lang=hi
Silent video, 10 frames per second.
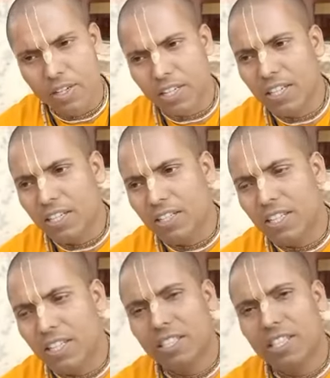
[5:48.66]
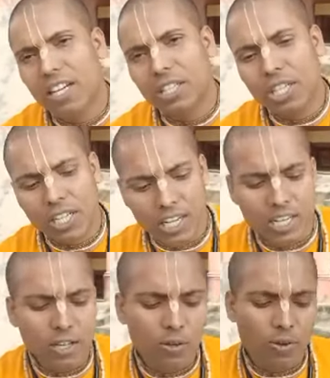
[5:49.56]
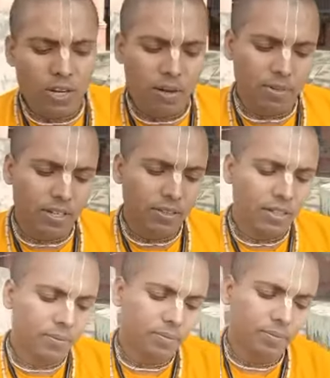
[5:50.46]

लेकिन ये चीज़ अच्छे के लिए ही होगा आपके ना